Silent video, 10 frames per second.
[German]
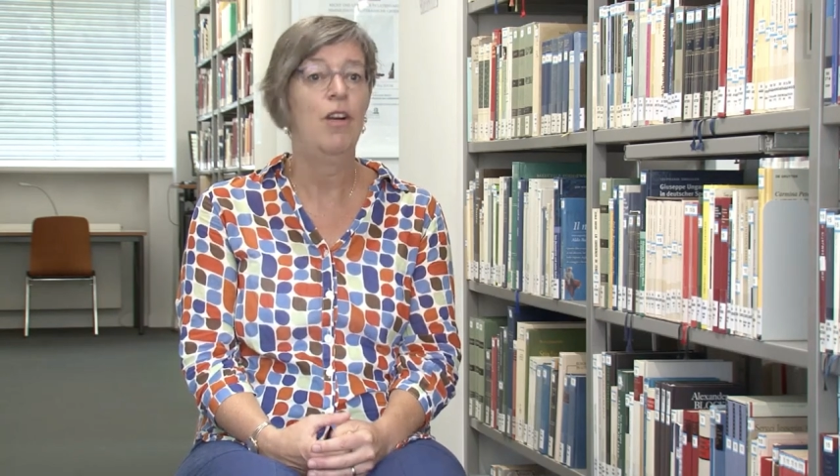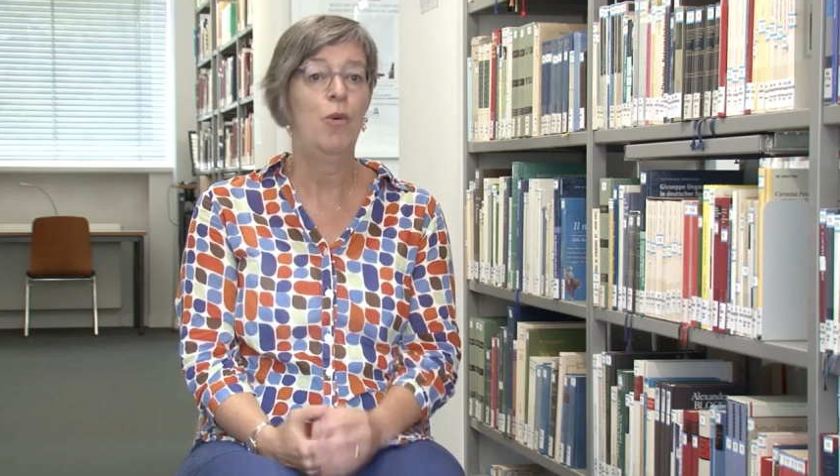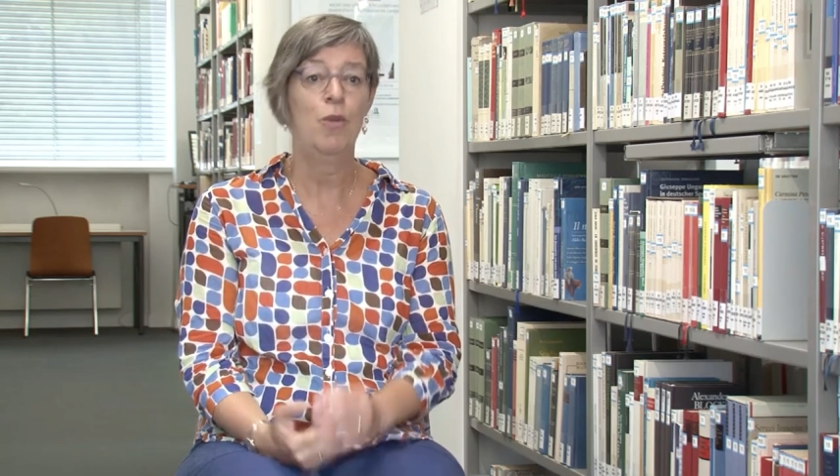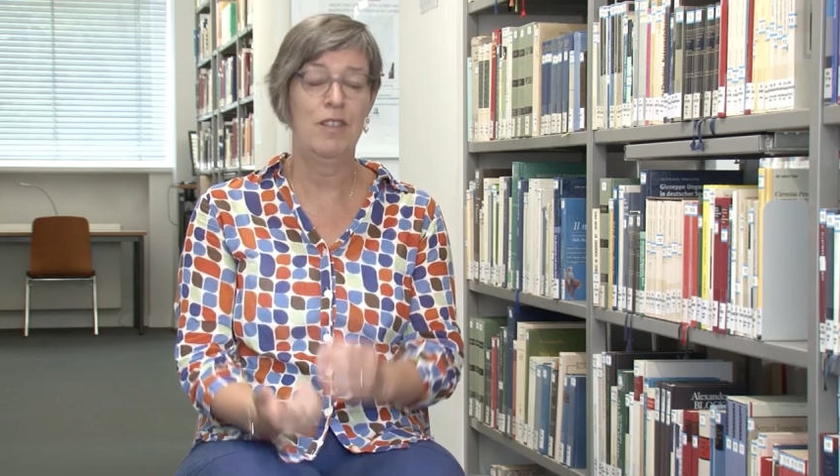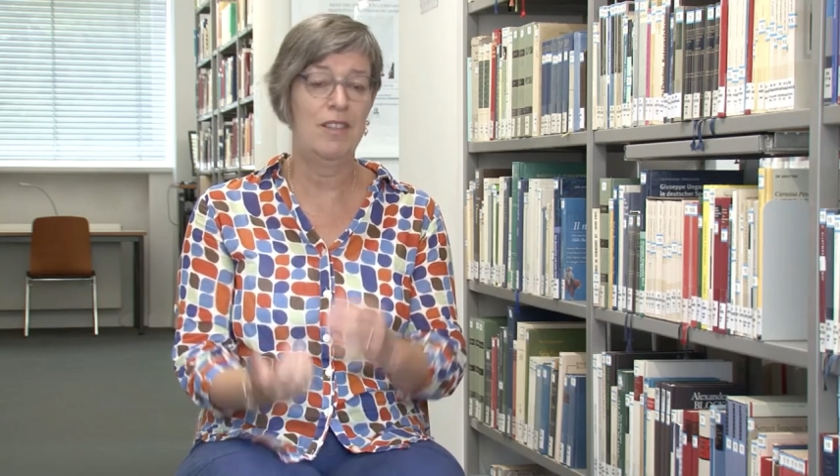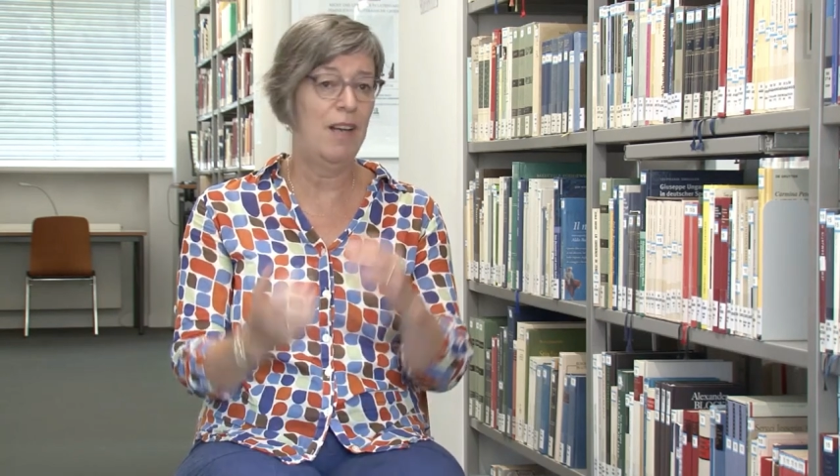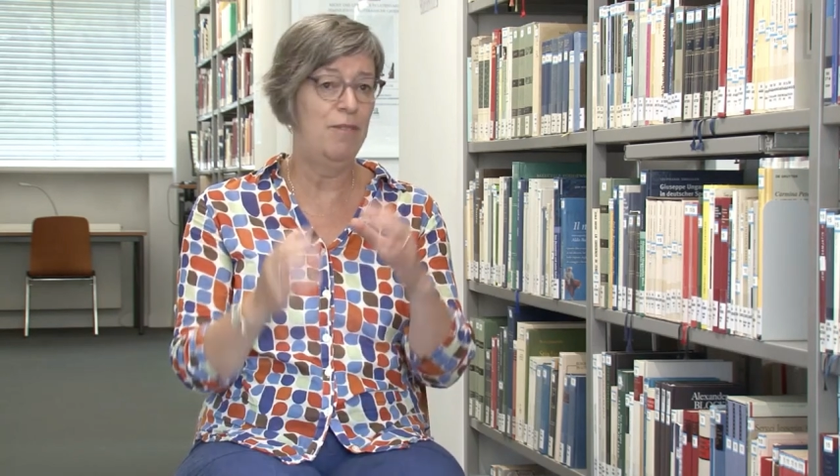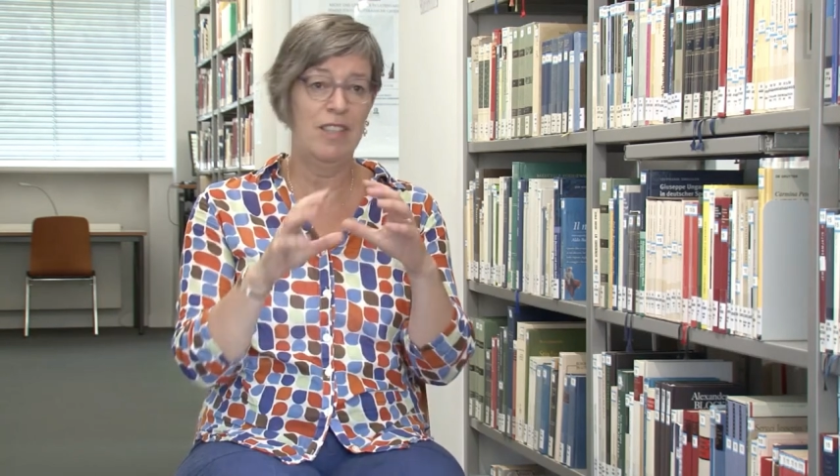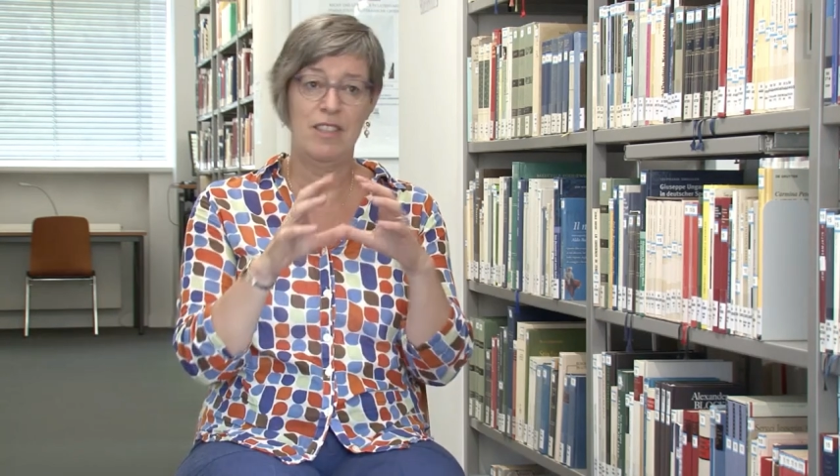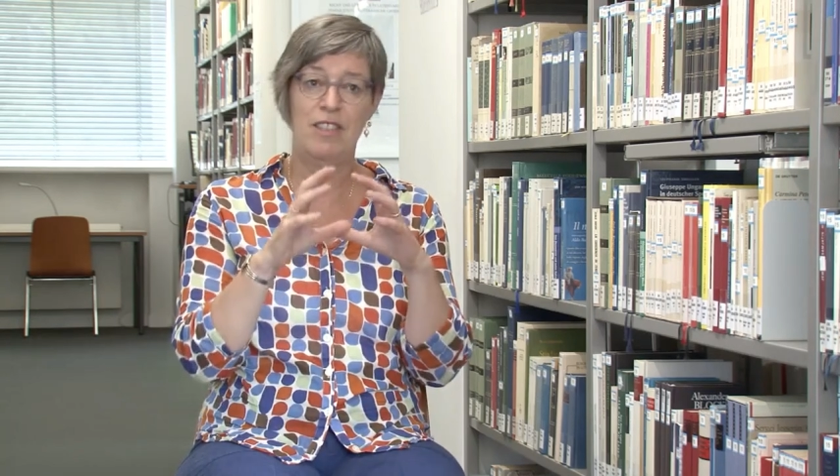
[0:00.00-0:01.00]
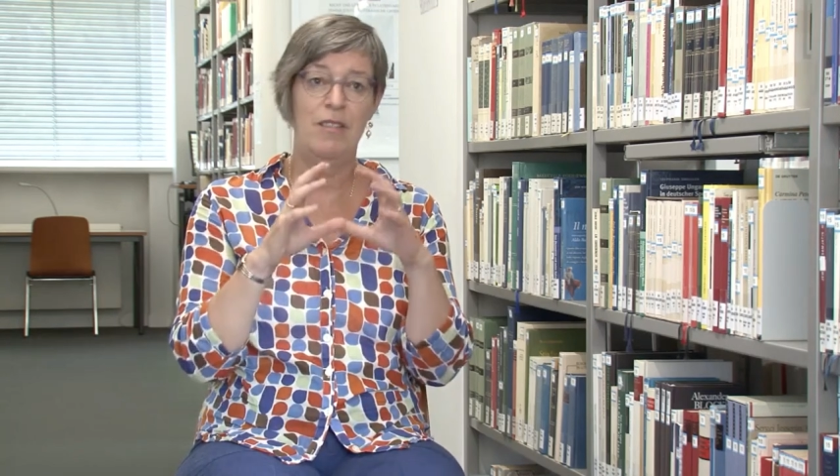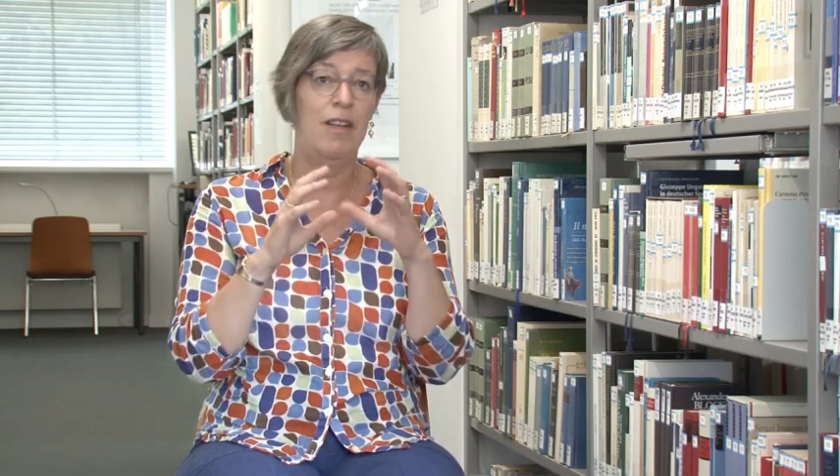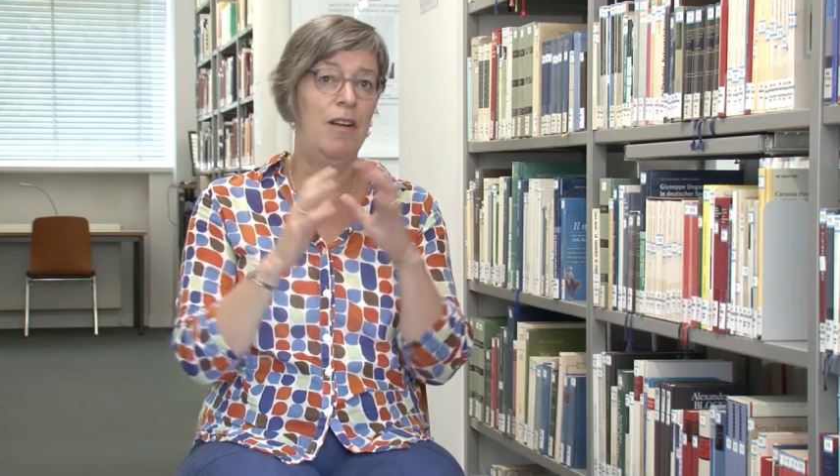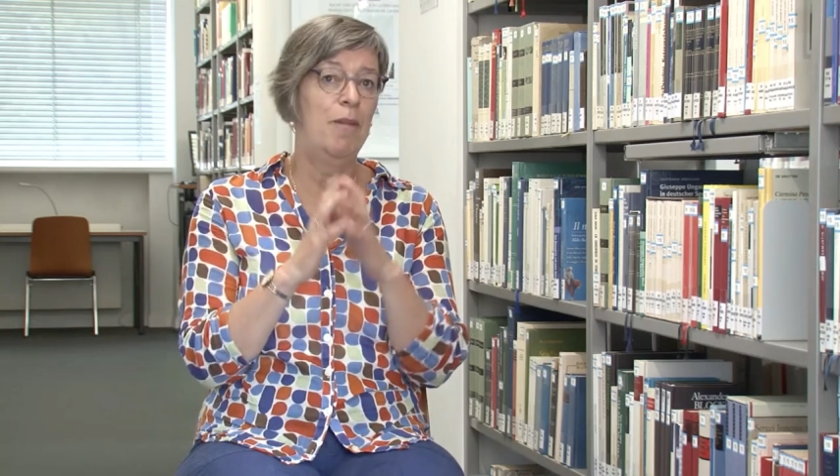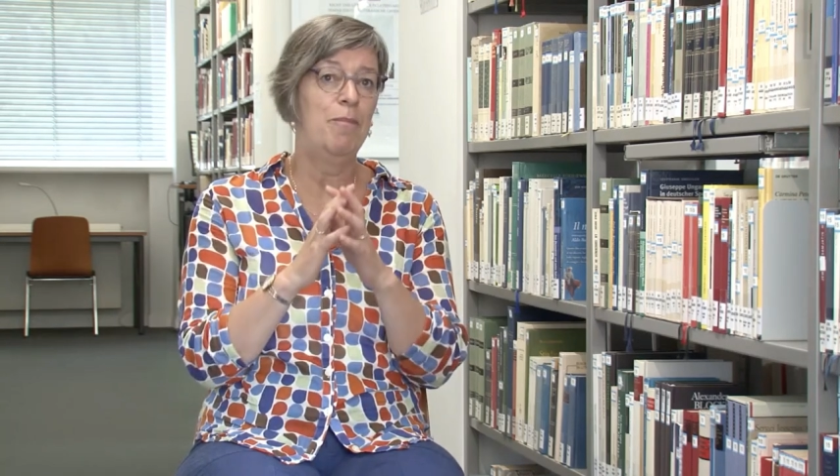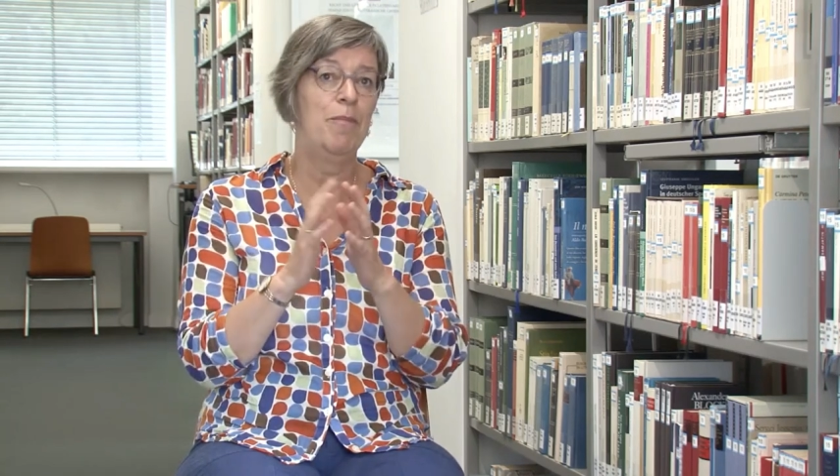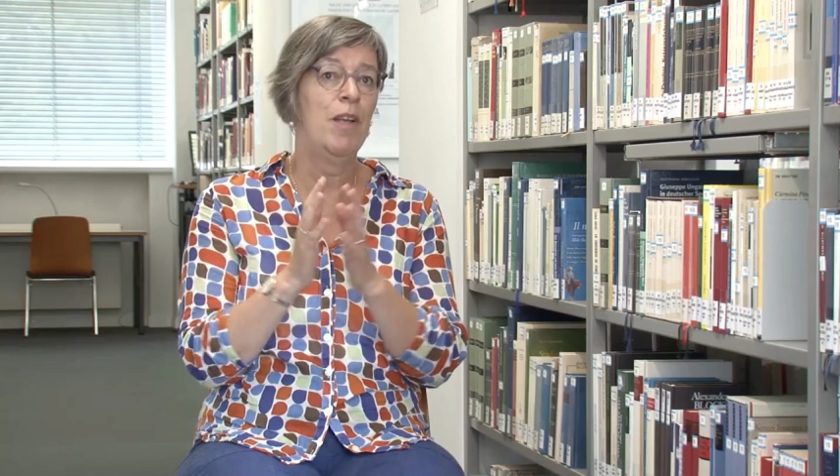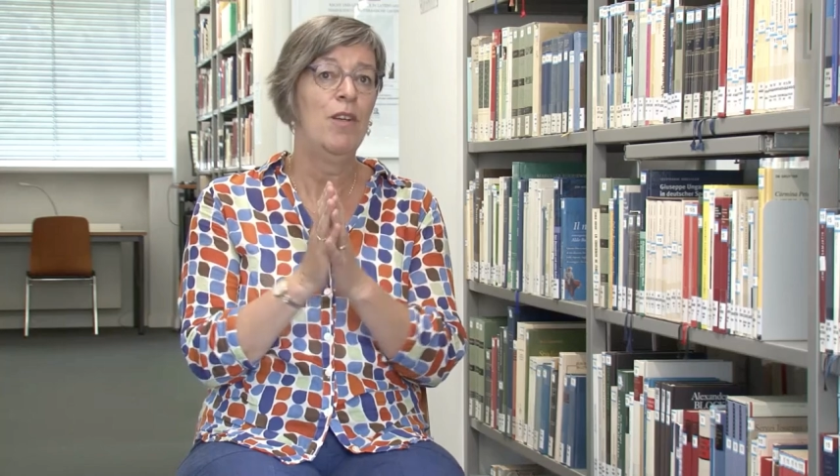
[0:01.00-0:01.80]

Und da wird ähm,